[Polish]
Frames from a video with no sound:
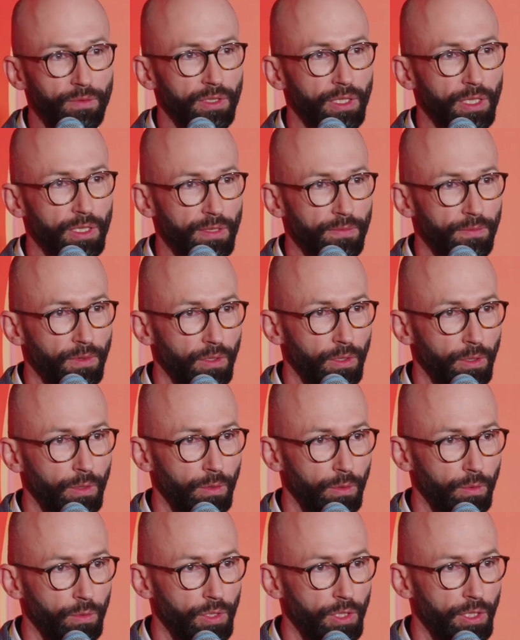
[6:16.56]
na swoich
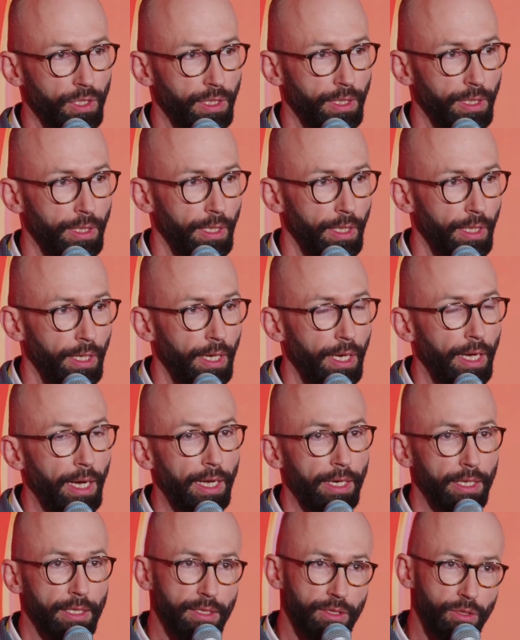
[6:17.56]
ludzi,
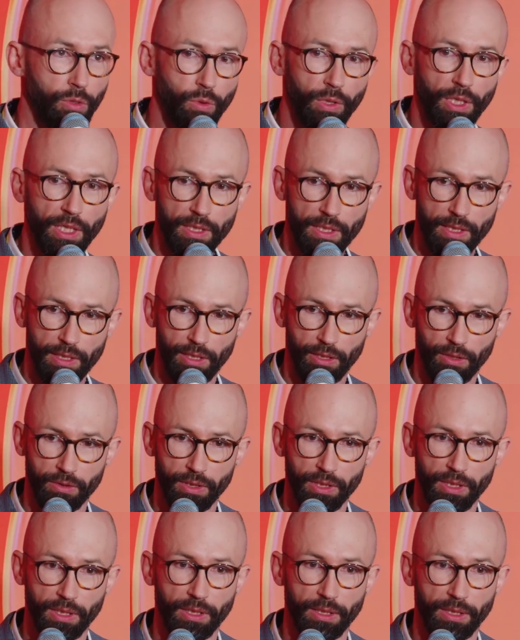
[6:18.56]
ale z drugiej
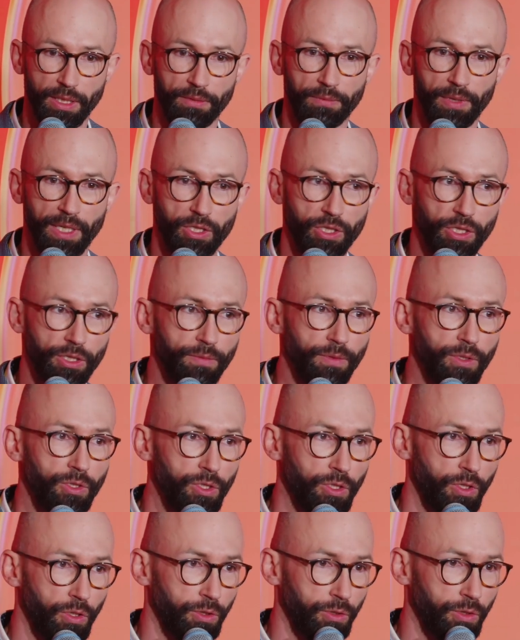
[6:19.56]
strony ta
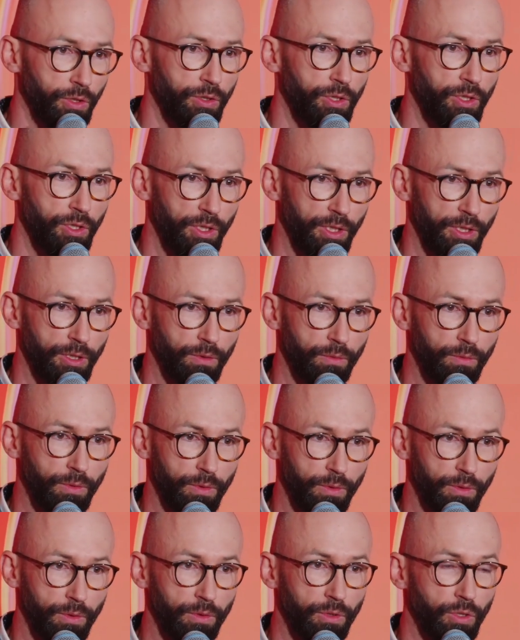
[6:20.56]
wrażliwość odnosi się
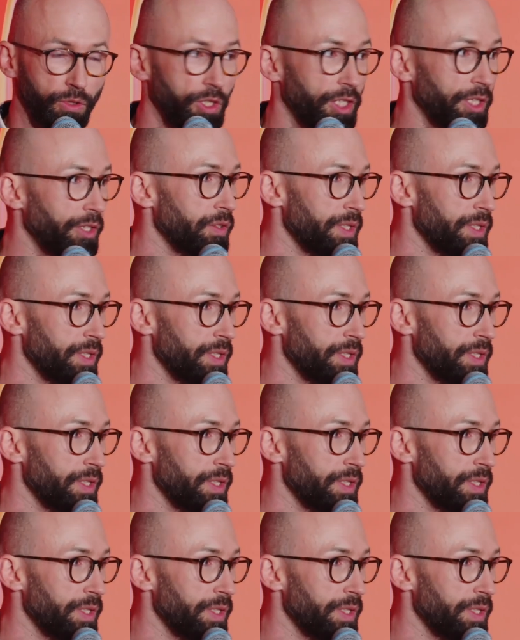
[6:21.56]
do niego